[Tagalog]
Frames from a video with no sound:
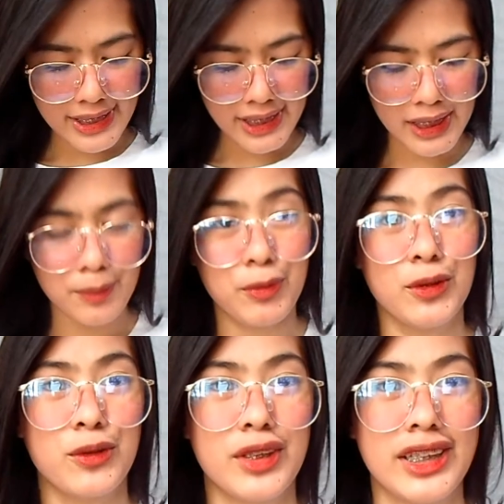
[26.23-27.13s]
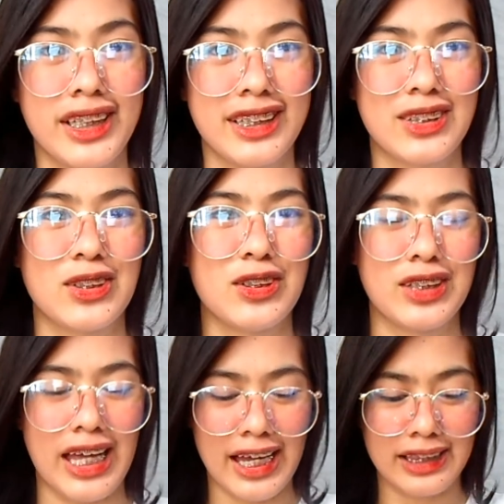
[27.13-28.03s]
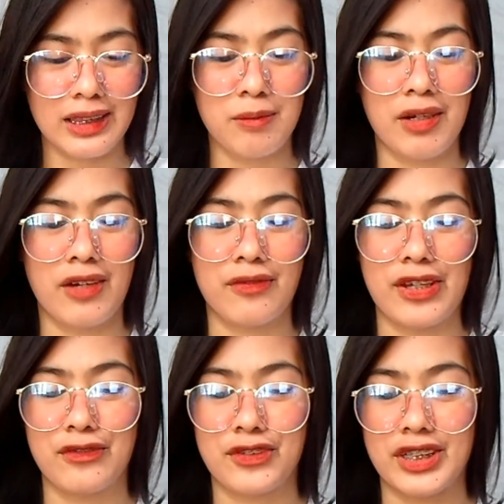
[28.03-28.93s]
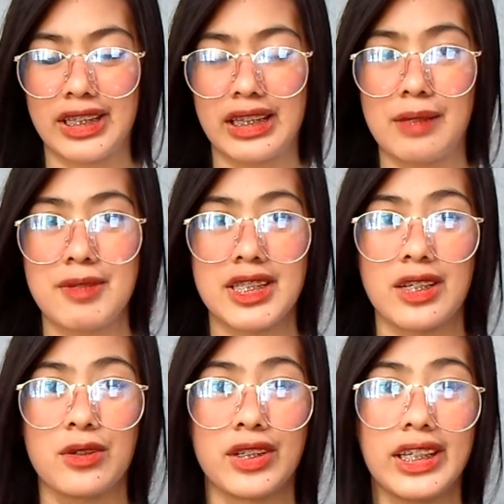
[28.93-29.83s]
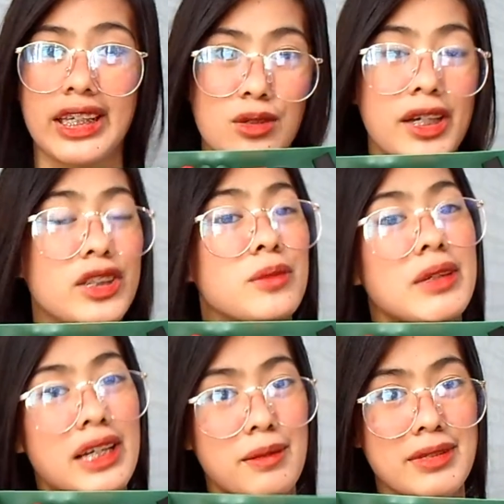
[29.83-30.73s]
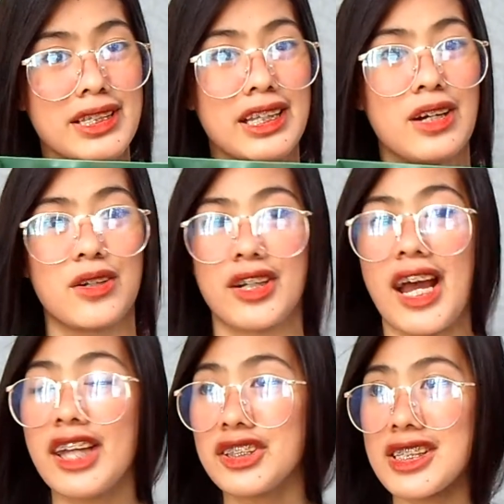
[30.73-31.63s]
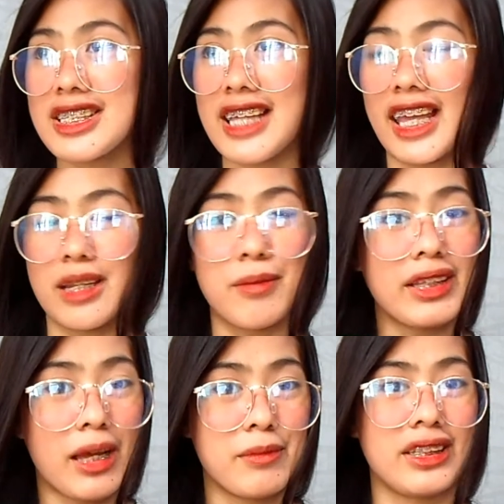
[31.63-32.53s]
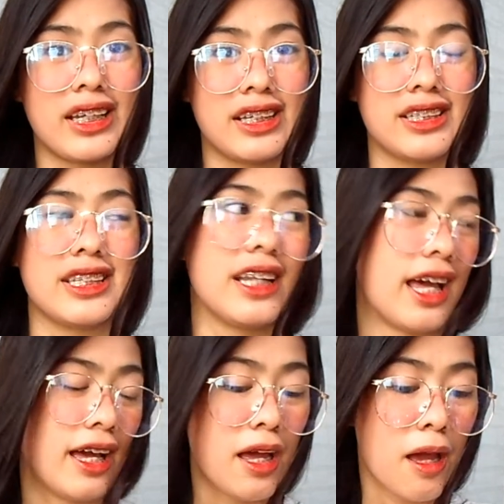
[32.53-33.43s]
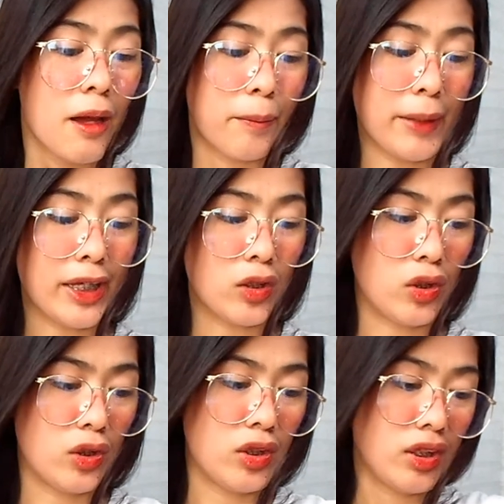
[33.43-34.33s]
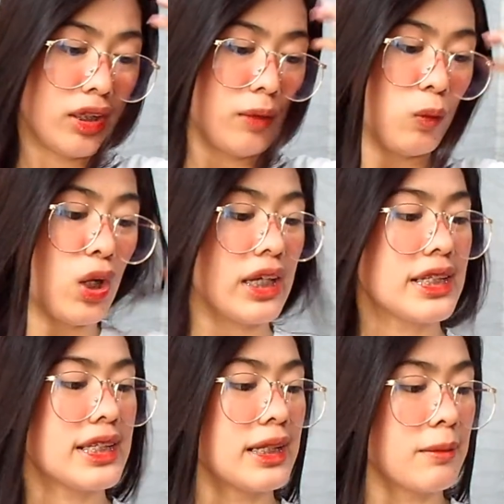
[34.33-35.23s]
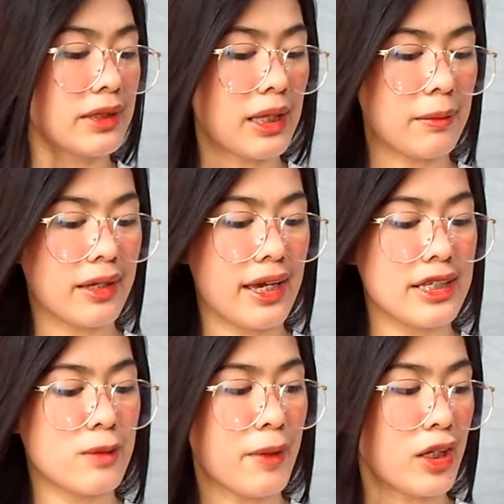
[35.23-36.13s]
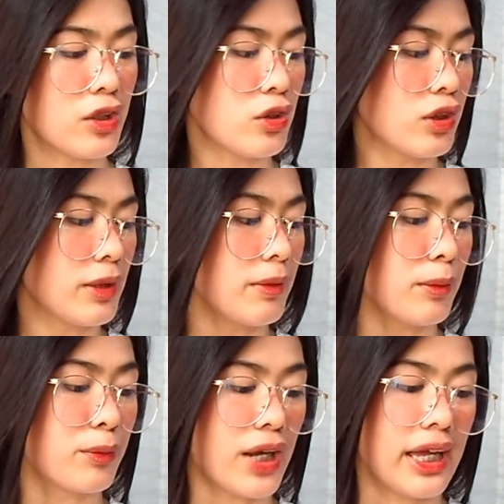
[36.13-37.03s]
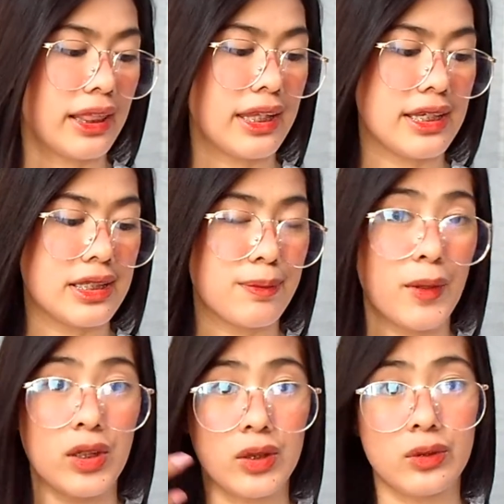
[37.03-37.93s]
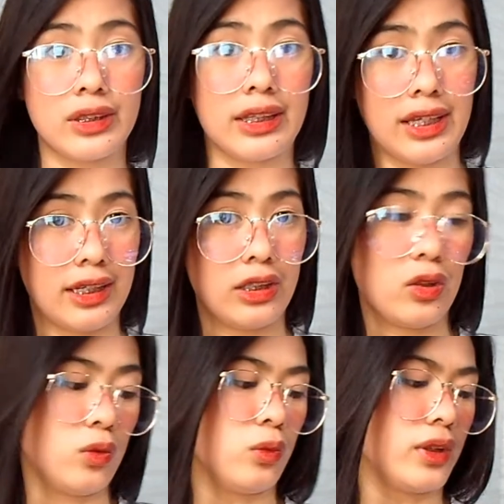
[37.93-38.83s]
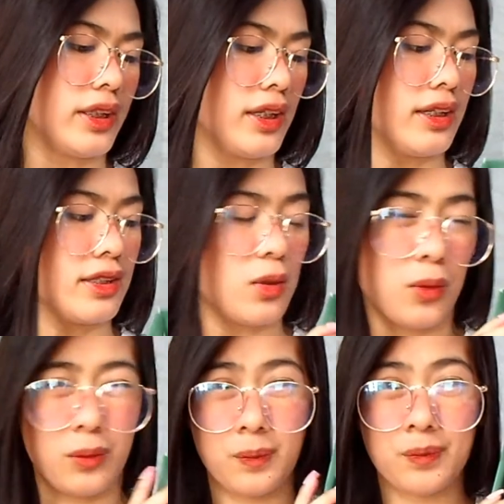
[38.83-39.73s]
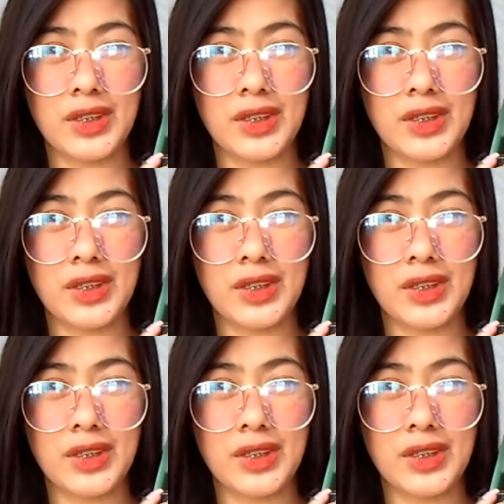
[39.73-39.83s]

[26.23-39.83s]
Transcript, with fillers: guys, inipon ko na din to lahat ng mga favorite lipstick ko. So medyo marami sila or I should say na madami talaga sila. Pero Mukha lang silang madami guys, pero yung ibang brand is paulit-ulit lang, you know, ganyan. So,